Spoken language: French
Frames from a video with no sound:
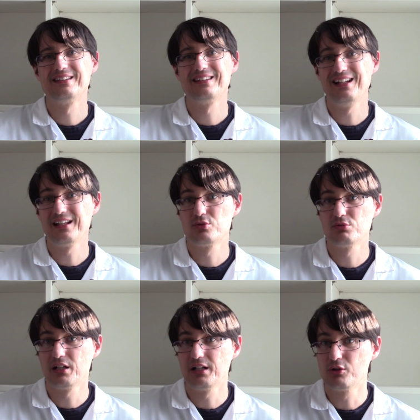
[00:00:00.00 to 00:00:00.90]

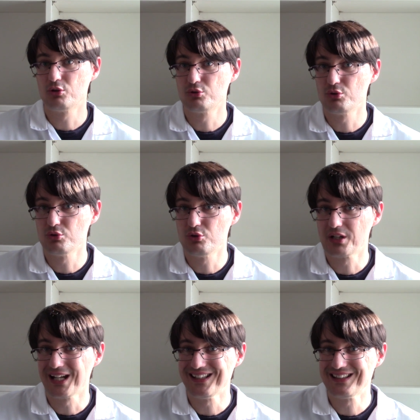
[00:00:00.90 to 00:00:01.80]
sélectionnant les contenus de
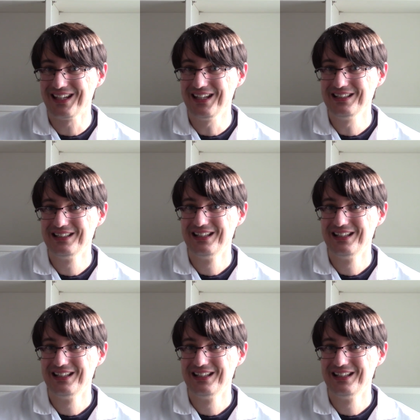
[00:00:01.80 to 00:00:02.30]
qualité,